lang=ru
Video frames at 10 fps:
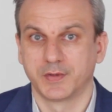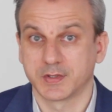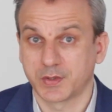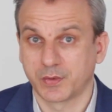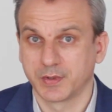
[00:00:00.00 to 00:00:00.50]
на
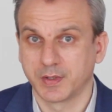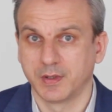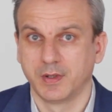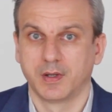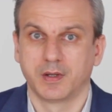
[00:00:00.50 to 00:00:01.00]
стройке,
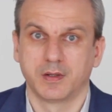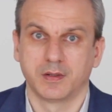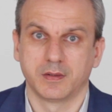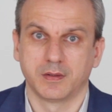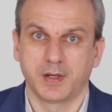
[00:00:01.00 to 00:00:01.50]

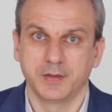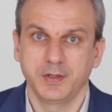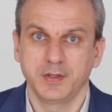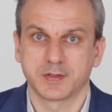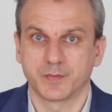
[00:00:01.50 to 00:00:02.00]
э,
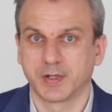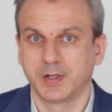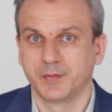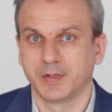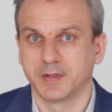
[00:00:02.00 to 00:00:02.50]
они смогли бы